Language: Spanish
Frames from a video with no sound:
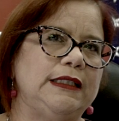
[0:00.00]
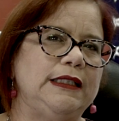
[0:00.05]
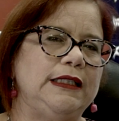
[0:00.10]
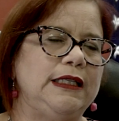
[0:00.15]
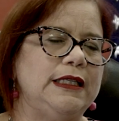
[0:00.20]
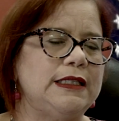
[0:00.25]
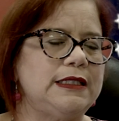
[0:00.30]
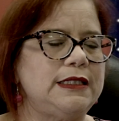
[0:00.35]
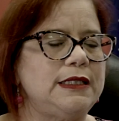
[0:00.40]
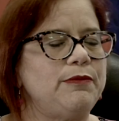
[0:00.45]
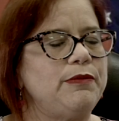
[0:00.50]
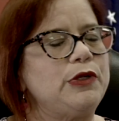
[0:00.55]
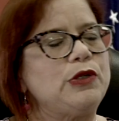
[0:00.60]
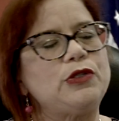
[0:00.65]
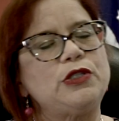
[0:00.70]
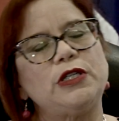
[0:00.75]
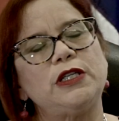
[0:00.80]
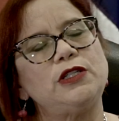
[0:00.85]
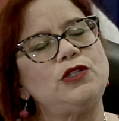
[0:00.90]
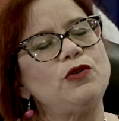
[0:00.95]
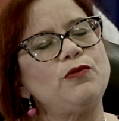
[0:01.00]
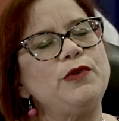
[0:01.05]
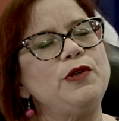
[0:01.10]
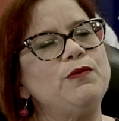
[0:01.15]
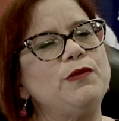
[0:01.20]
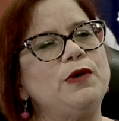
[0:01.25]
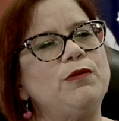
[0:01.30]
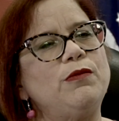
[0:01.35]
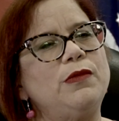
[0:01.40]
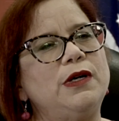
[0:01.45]
en ese proceso mi
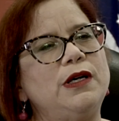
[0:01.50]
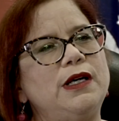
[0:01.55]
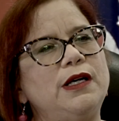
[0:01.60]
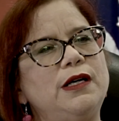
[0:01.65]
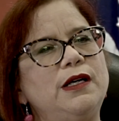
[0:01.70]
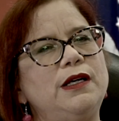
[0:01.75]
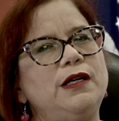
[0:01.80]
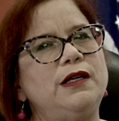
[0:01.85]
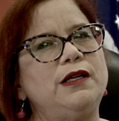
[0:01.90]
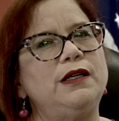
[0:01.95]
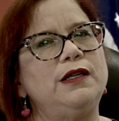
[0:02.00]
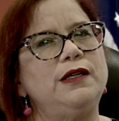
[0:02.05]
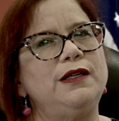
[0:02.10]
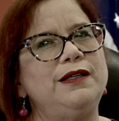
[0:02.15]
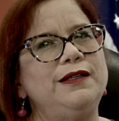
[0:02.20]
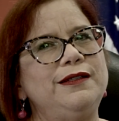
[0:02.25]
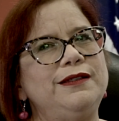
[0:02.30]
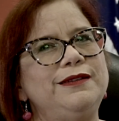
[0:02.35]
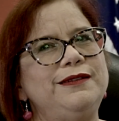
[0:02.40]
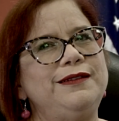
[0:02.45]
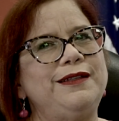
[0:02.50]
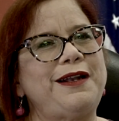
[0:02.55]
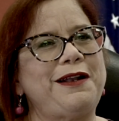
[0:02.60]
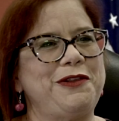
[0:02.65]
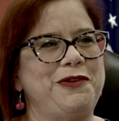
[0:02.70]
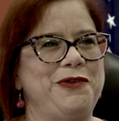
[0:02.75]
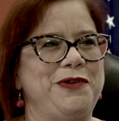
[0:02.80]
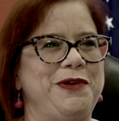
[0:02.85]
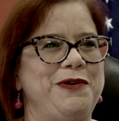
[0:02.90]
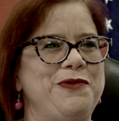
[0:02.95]
mamá
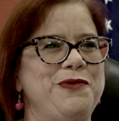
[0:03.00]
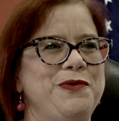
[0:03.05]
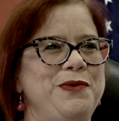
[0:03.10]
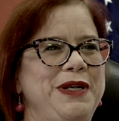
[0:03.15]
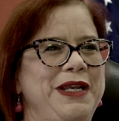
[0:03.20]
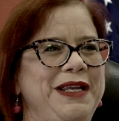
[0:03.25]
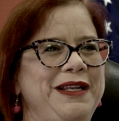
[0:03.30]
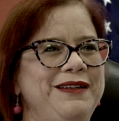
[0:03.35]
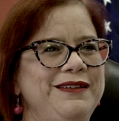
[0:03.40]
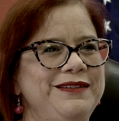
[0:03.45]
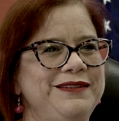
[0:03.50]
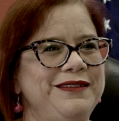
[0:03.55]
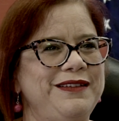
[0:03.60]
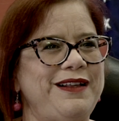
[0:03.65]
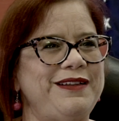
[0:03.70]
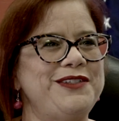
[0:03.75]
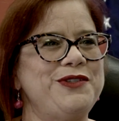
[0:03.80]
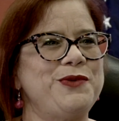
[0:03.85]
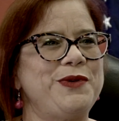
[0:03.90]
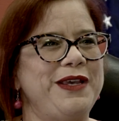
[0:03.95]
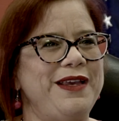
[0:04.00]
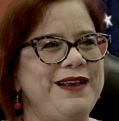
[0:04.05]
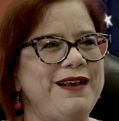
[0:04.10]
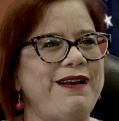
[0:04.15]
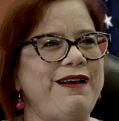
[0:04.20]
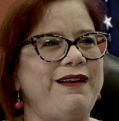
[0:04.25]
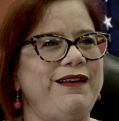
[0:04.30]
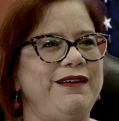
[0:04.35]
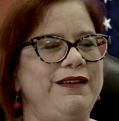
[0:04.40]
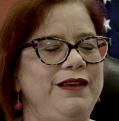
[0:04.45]
trató de cubrir a su hija
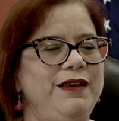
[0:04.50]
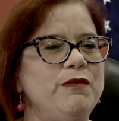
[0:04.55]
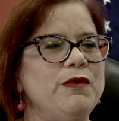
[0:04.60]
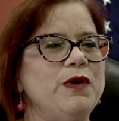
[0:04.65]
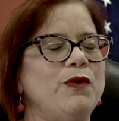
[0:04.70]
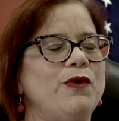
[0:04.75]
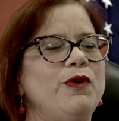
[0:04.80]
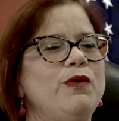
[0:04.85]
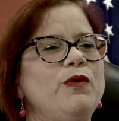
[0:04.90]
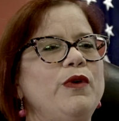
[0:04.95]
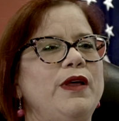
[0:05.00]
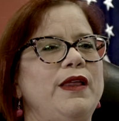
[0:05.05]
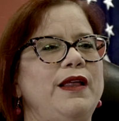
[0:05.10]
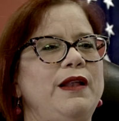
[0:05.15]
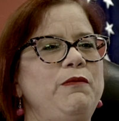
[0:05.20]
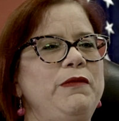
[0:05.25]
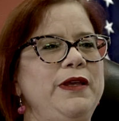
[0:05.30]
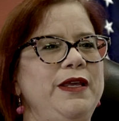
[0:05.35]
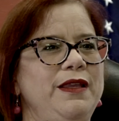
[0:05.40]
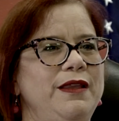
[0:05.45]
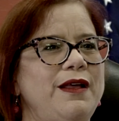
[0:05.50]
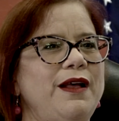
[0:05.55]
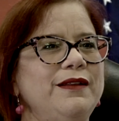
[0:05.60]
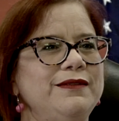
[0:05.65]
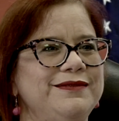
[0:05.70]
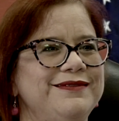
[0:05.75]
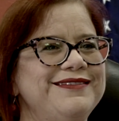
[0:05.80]
y me volvió a dar vida